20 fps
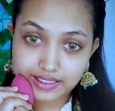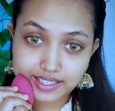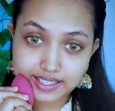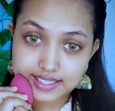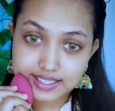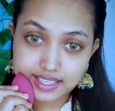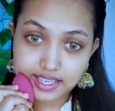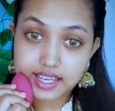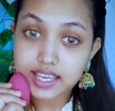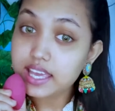
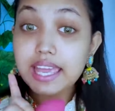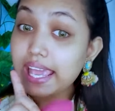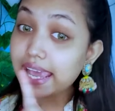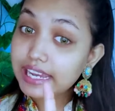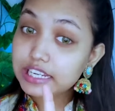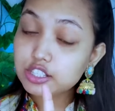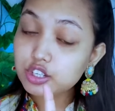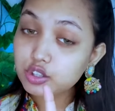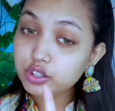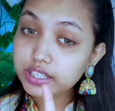ফেলতেছে
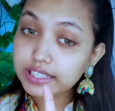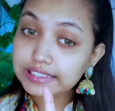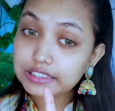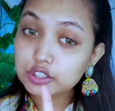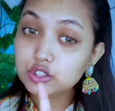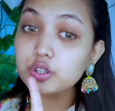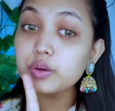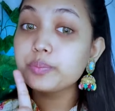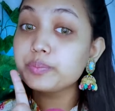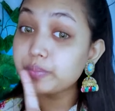এটাও
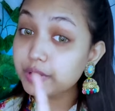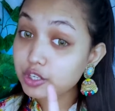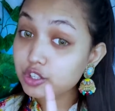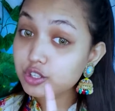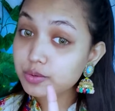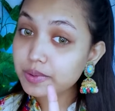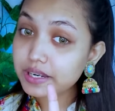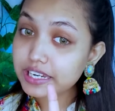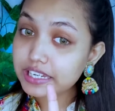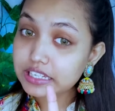কিন্তু
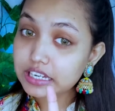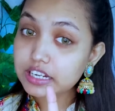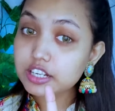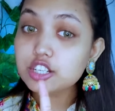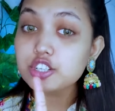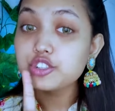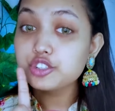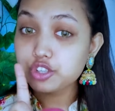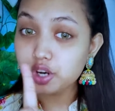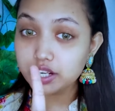বিউটি ব্লেন্ডার
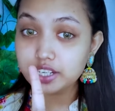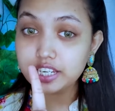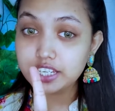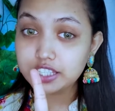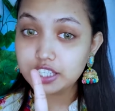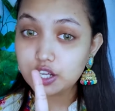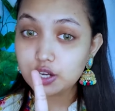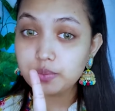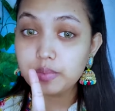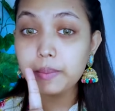সঠিক
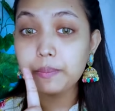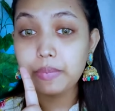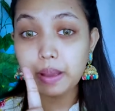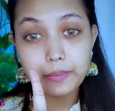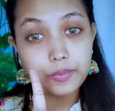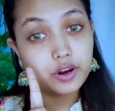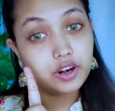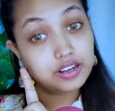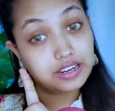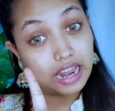নিয়মে
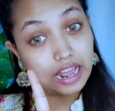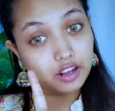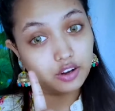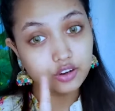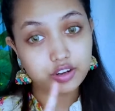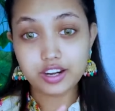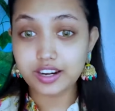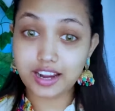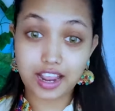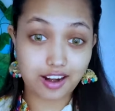ব্যবহার না
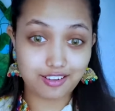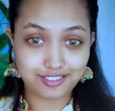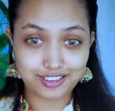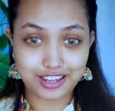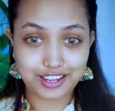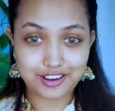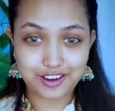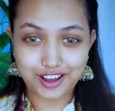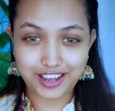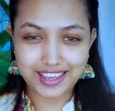করার কারণেই